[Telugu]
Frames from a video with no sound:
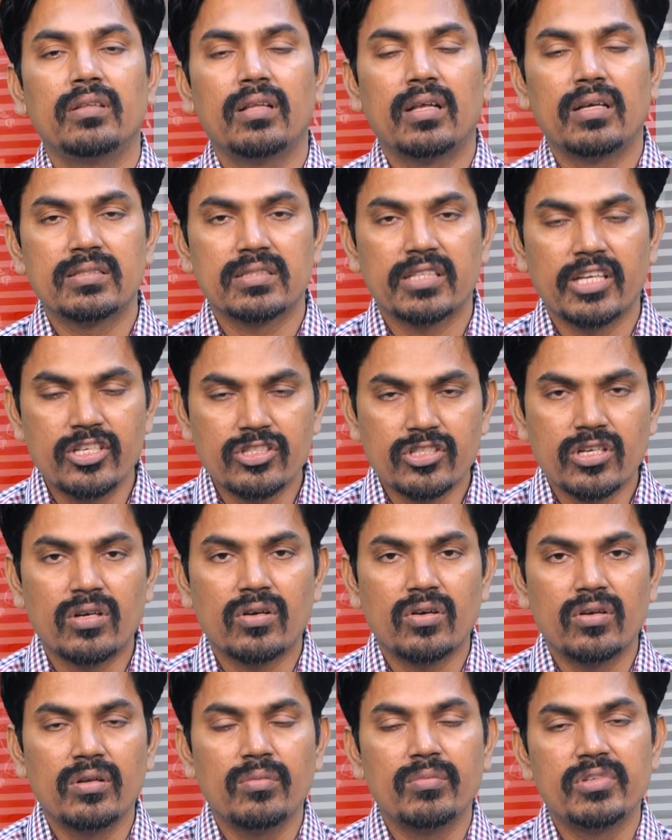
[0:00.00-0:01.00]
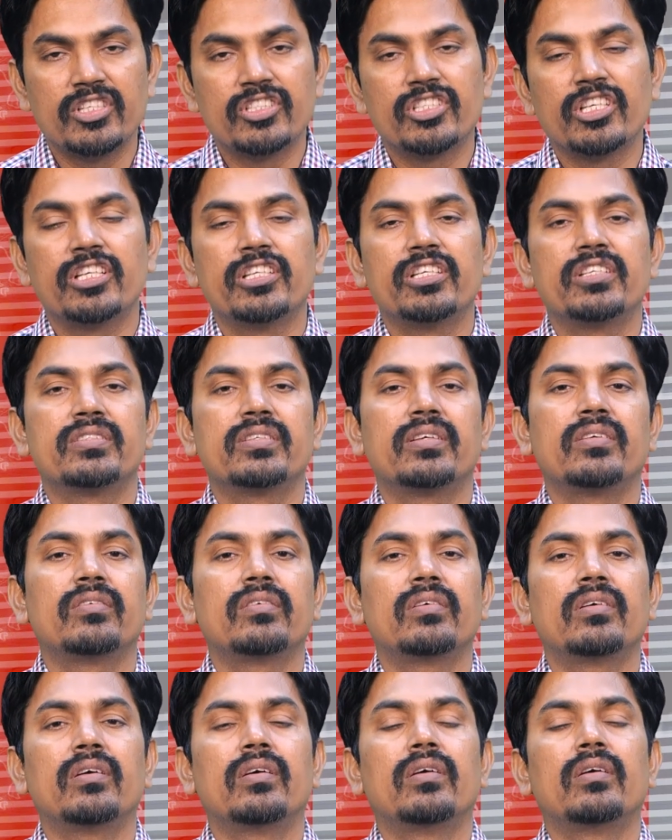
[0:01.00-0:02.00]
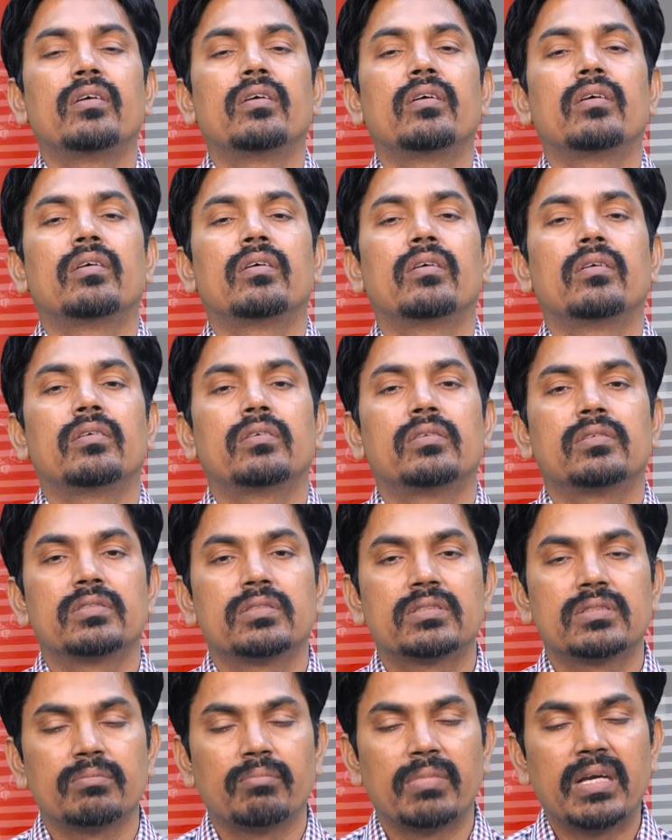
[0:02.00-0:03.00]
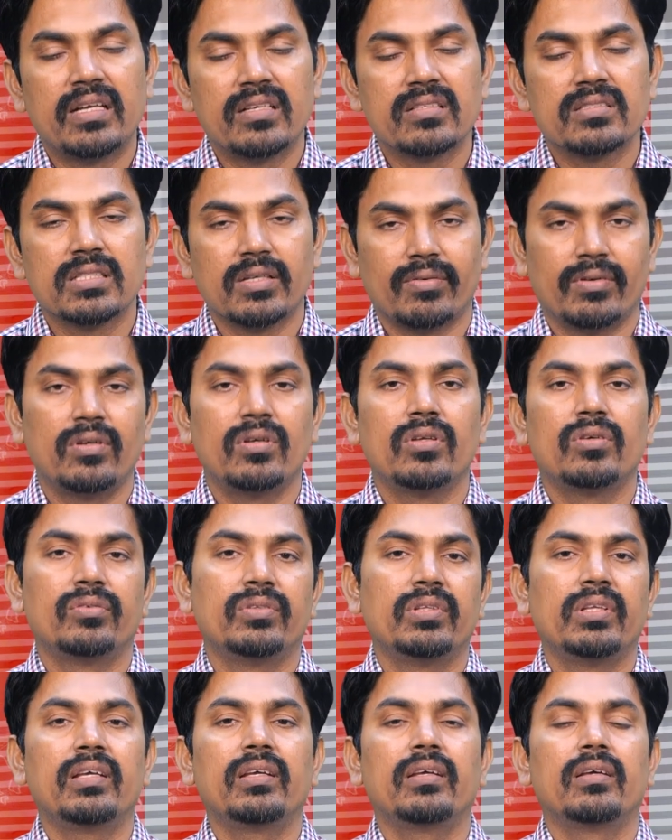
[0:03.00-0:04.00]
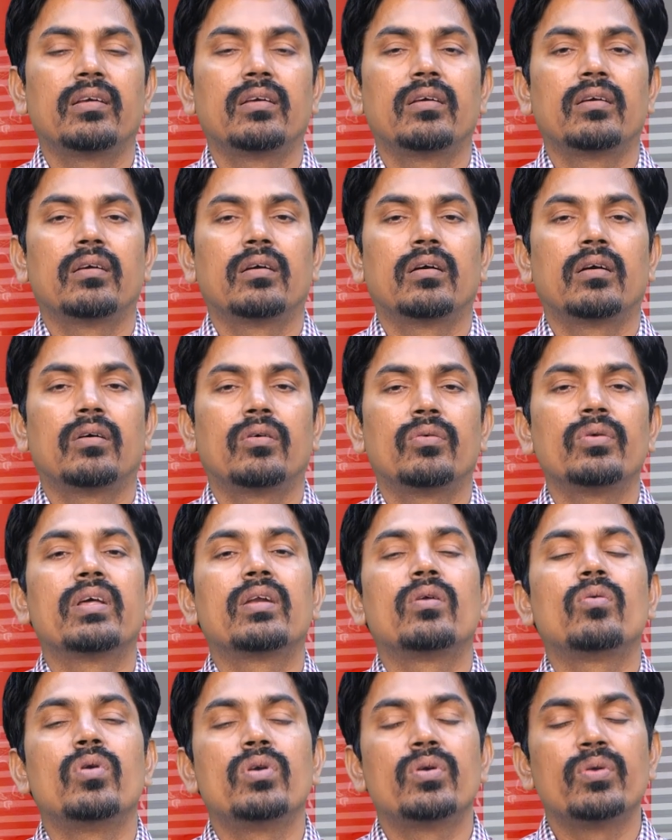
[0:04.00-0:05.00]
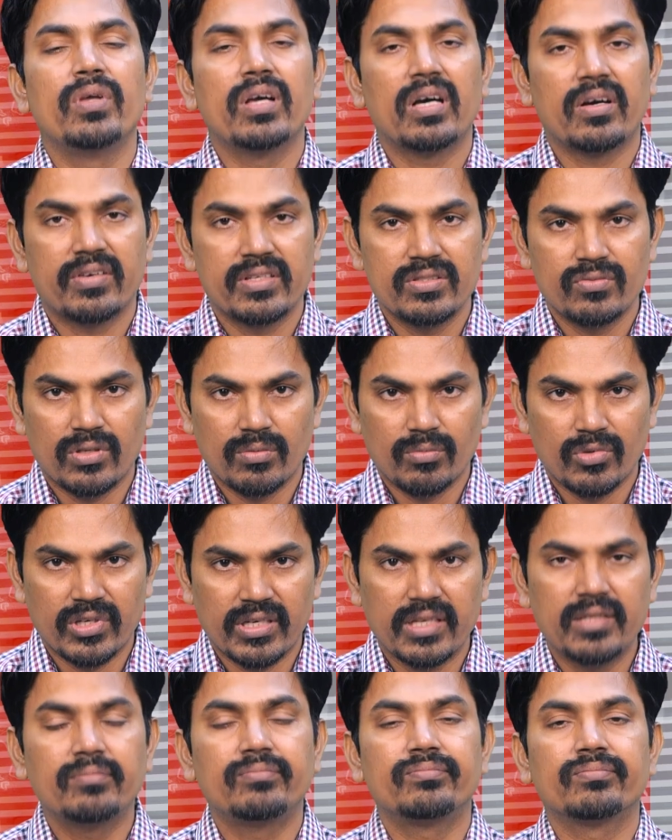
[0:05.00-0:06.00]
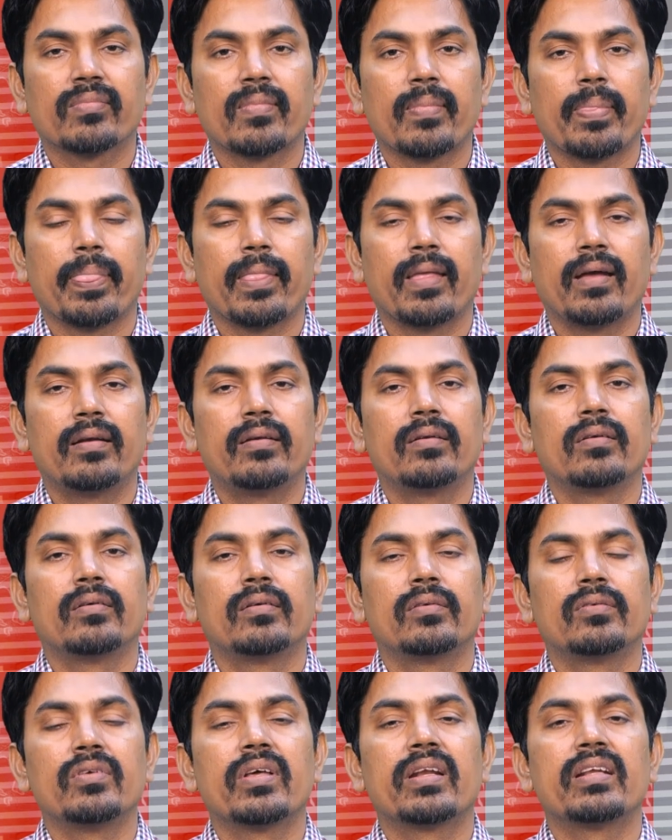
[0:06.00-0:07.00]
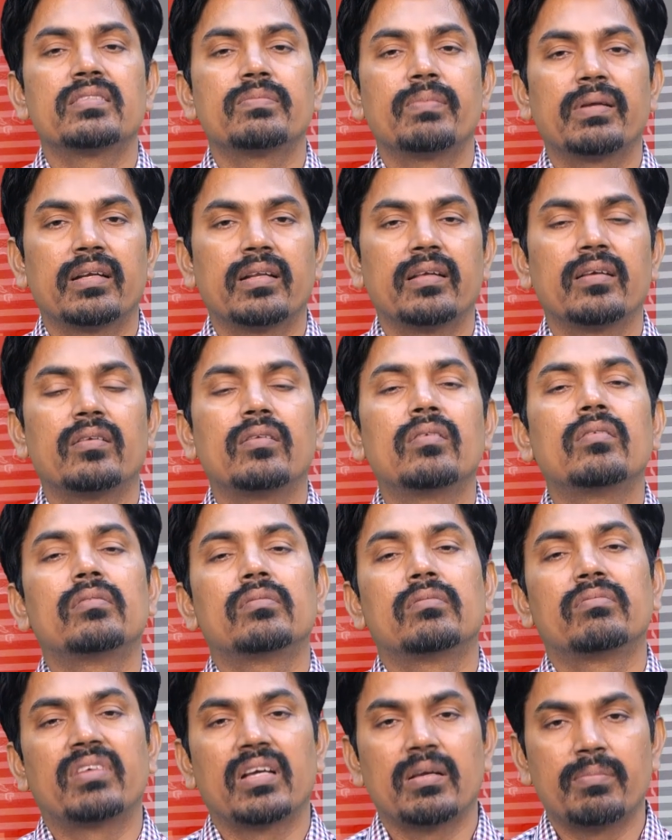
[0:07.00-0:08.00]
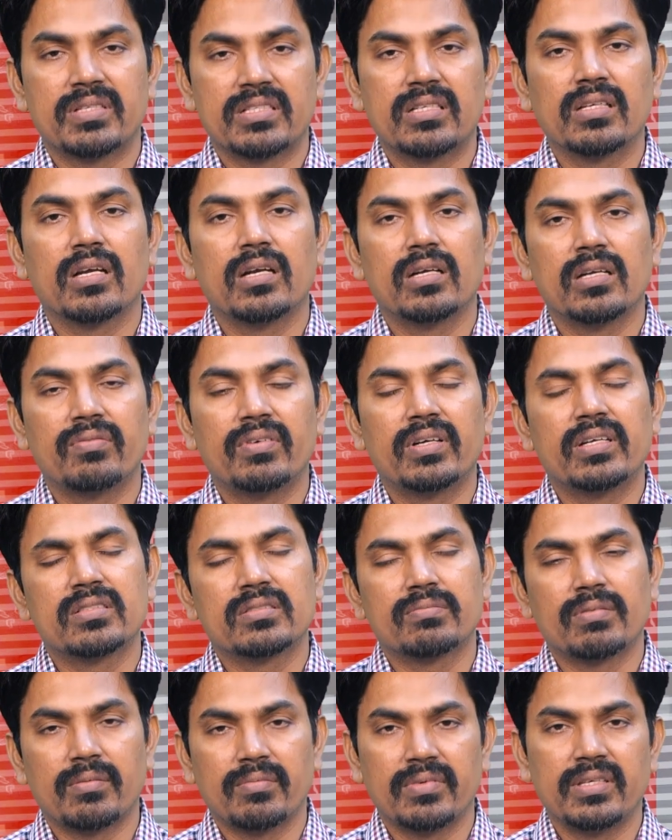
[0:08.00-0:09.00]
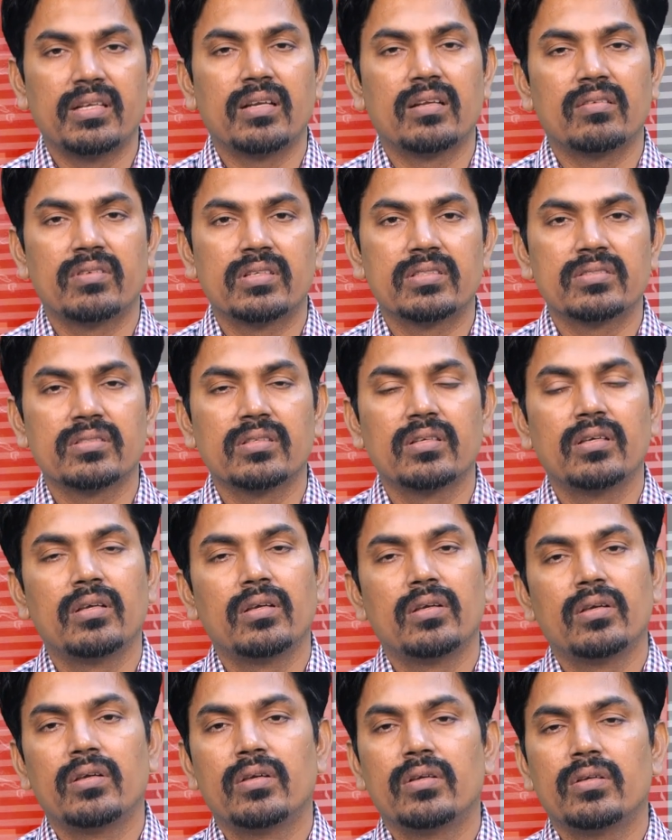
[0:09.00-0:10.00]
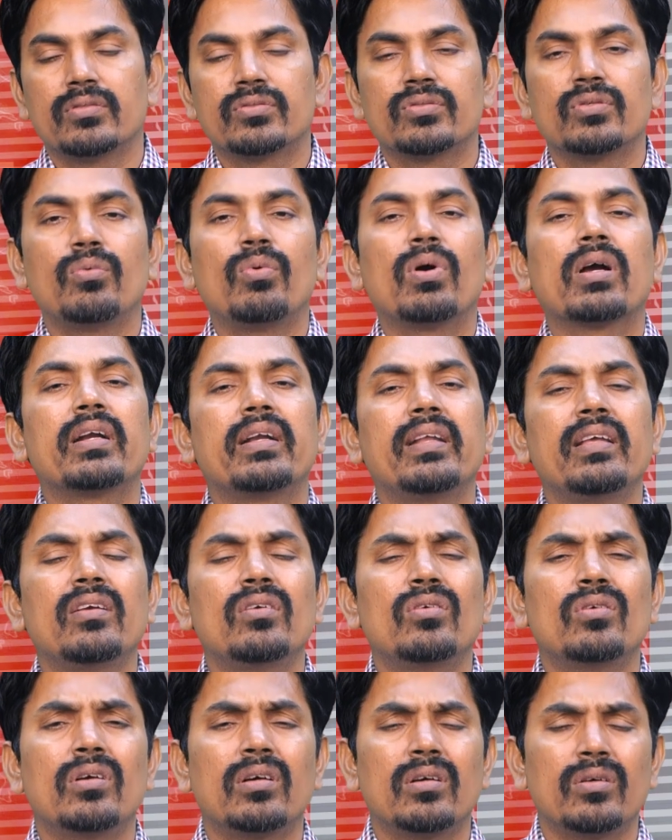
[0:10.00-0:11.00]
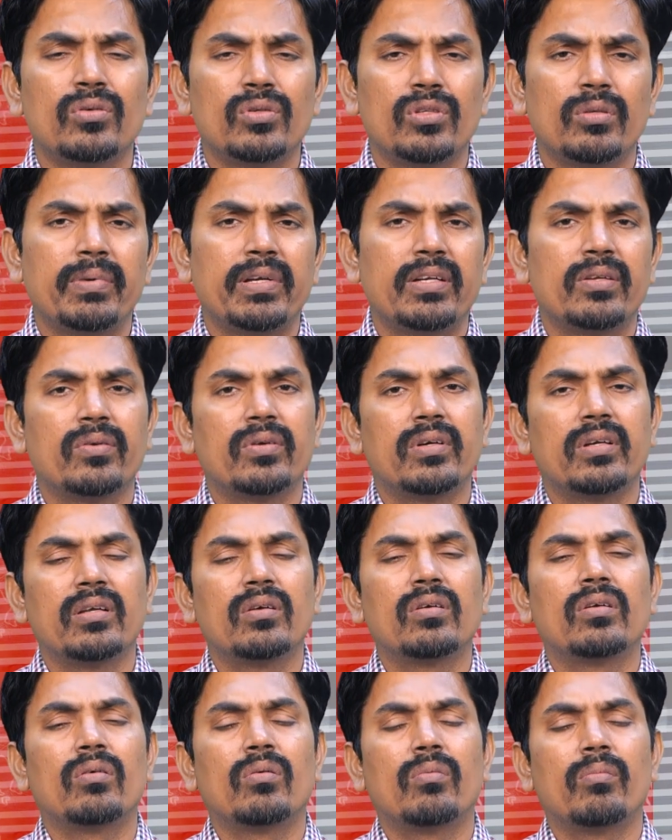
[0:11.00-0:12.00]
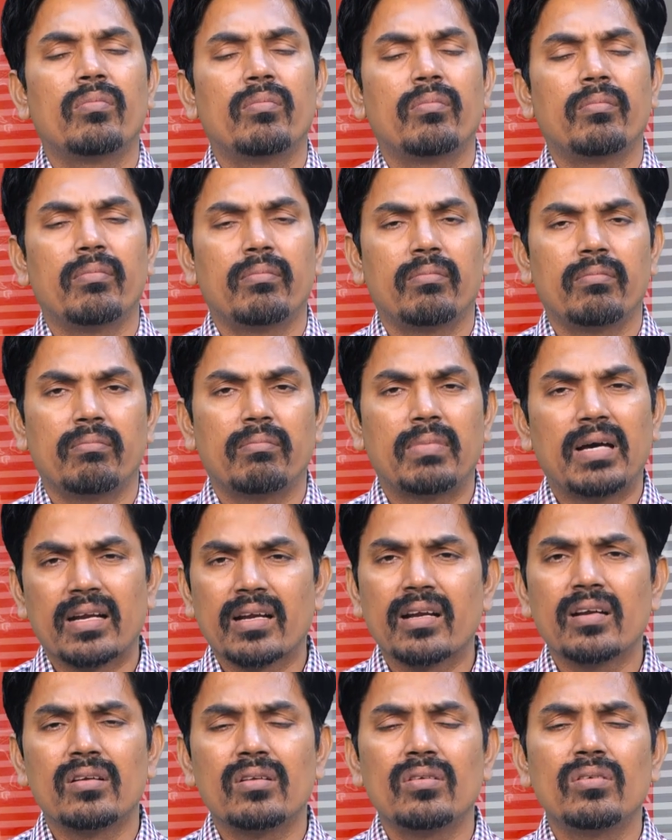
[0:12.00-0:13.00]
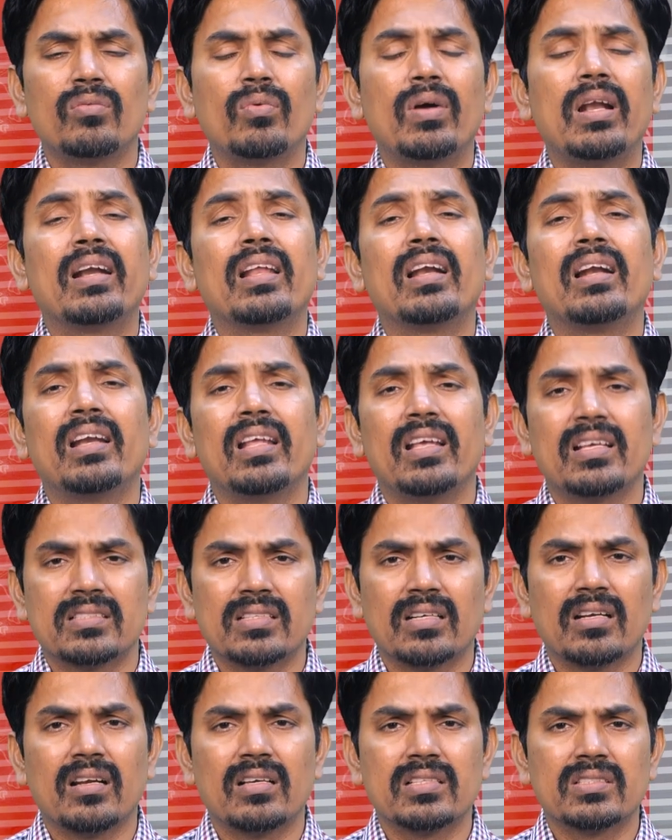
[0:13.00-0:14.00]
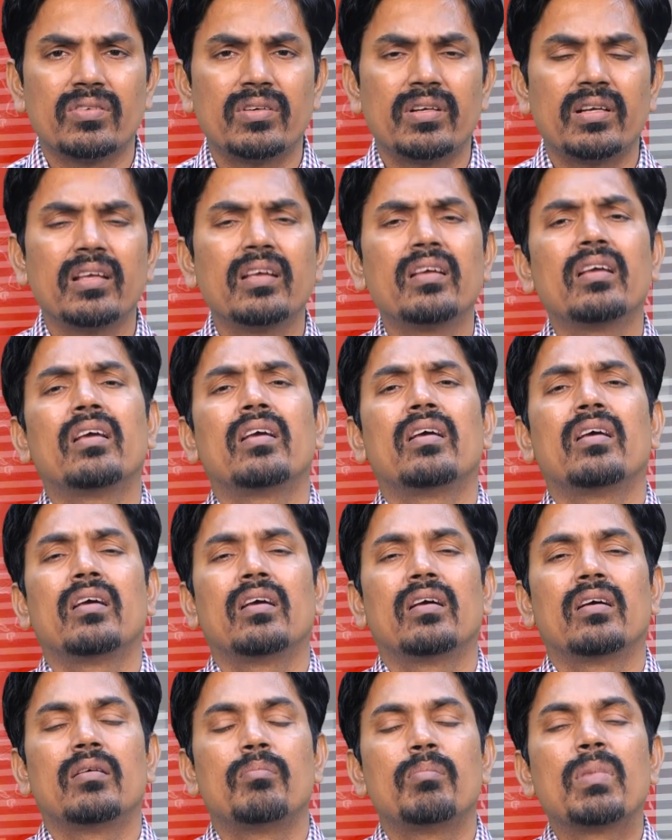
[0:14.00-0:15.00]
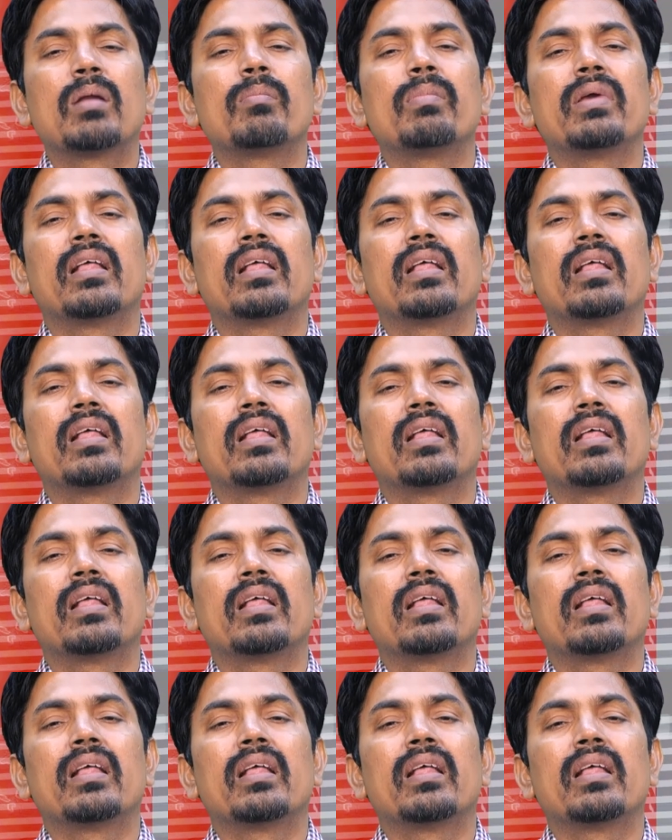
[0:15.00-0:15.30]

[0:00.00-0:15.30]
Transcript: నా స్క్రీన్ షాట్ రెండు మీరు షేర్ చేశాను మైనస్ సెవెన్లో ఉంది వీఆర్ గోయింగ్ టు యావరేజ్ వన్ మోర్ టైం అండ్ వీఆర్ ఎక్స్పెక్టింగ్ నో ఫైవ్ పర్సెంట్ కైండ్ ఆఫ్ రిటర్న్స్ ఫ్రమ్ హీర్ అన్వర్డ్స్ సో ఒకటి uh, గుర్తుపెట్టుకోండి మార్కెట్ వాలటిలిటీ అసెట్ క్లాస్ అండి uh, మనం